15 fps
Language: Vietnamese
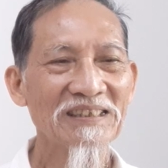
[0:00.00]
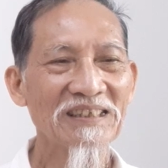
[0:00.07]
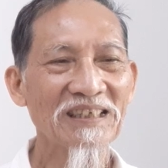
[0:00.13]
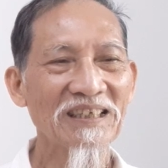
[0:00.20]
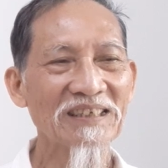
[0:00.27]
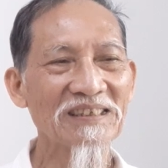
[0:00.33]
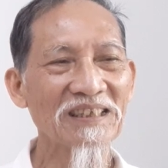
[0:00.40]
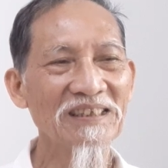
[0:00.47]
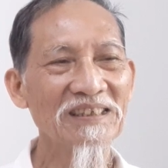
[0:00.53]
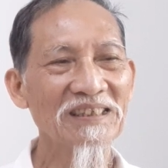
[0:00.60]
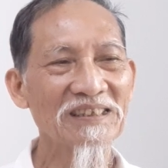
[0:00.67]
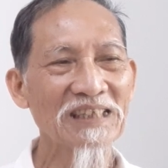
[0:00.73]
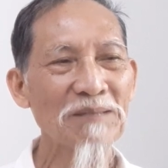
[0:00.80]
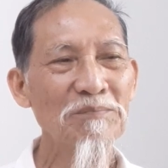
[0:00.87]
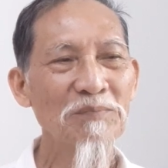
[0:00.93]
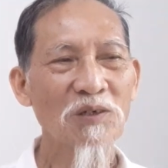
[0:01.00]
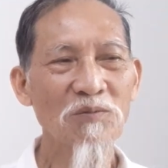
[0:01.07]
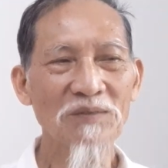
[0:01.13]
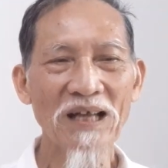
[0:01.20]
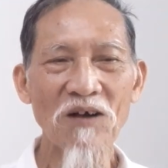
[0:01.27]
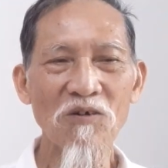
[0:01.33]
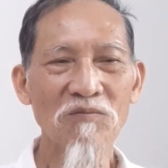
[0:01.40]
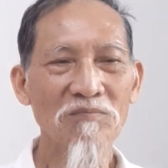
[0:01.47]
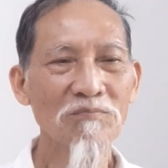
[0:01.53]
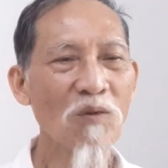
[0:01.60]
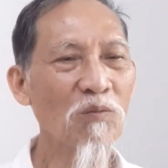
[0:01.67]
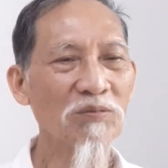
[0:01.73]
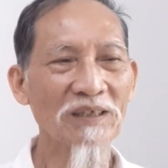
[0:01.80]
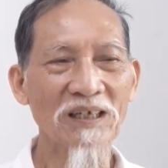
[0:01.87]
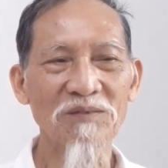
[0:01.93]
tức là dưới tâm không đau
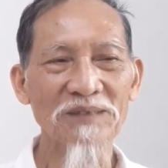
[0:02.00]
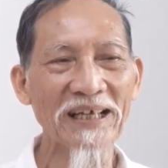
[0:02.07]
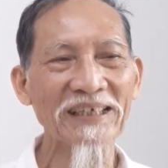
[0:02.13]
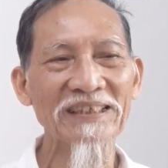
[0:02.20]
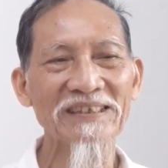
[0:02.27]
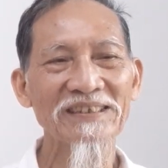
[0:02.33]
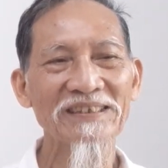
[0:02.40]
bụng lại không đầy